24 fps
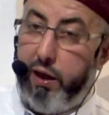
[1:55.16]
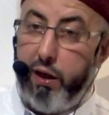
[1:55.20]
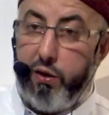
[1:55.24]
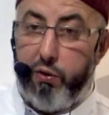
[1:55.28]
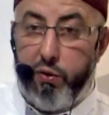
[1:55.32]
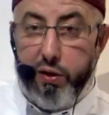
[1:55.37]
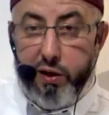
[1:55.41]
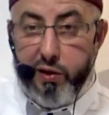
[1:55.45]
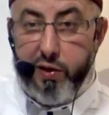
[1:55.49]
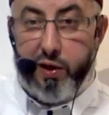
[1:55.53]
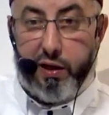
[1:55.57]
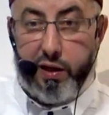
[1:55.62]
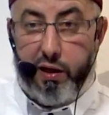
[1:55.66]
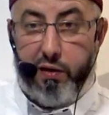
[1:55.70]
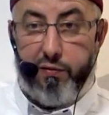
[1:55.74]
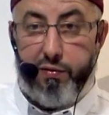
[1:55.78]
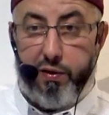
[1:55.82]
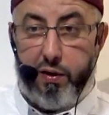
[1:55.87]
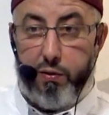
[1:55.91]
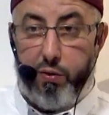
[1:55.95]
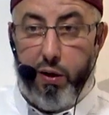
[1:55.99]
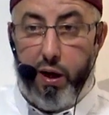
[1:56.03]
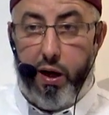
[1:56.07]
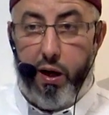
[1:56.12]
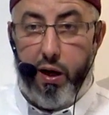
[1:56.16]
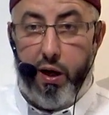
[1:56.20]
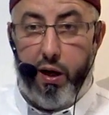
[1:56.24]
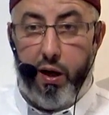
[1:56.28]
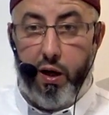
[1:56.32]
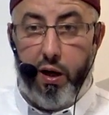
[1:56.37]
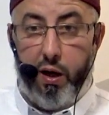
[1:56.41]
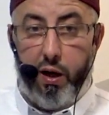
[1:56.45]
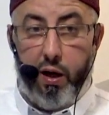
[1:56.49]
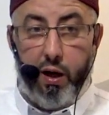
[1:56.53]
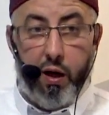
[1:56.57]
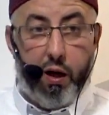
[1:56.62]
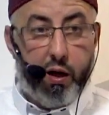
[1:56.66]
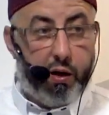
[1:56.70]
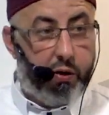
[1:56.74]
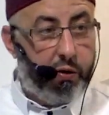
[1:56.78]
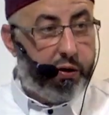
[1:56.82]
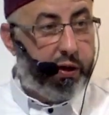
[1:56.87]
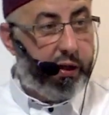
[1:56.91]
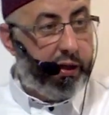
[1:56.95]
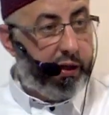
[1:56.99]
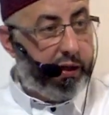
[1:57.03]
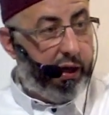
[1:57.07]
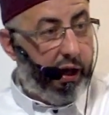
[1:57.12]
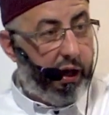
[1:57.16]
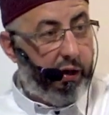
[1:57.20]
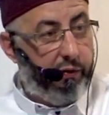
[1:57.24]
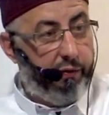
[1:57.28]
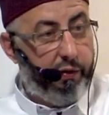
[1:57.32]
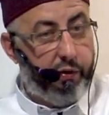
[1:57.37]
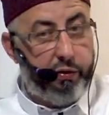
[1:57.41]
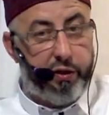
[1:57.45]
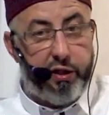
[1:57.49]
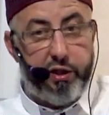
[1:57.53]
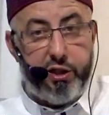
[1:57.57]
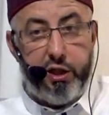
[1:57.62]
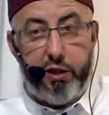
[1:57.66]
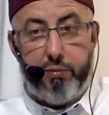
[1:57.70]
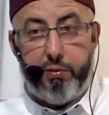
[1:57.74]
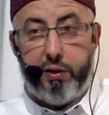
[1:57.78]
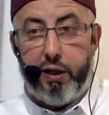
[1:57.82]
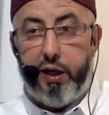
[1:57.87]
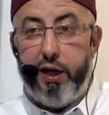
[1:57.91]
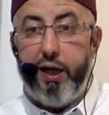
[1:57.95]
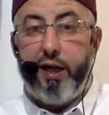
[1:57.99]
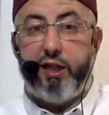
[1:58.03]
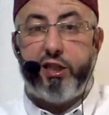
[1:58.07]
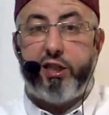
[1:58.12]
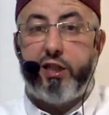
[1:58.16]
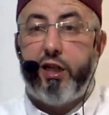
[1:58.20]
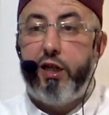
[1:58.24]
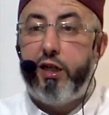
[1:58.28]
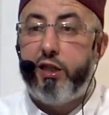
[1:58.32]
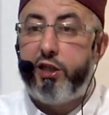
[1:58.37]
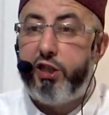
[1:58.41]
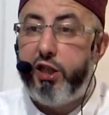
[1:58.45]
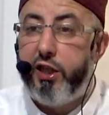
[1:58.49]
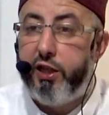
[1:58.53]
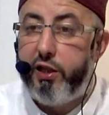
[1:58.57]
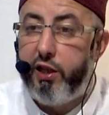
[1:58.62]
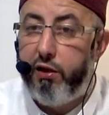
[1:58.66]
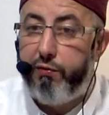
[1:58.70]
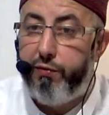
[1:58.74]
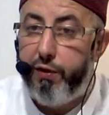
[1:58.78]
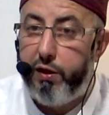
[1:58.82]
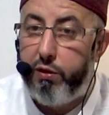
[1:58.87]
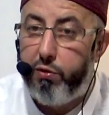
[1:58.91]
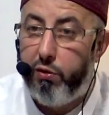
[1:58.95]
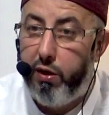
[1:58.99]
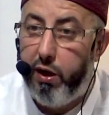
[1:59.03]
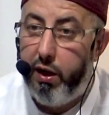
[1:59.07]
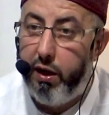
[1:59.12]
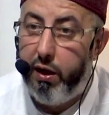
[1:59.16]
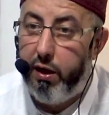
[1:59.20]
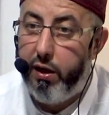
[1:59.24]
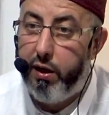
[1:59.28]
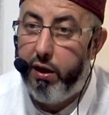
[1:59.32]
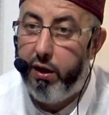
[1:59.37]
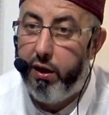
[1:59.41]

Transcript: il a donné certains fatwas. Quand il est arrivé en Égypte, il a changé ses fatwas.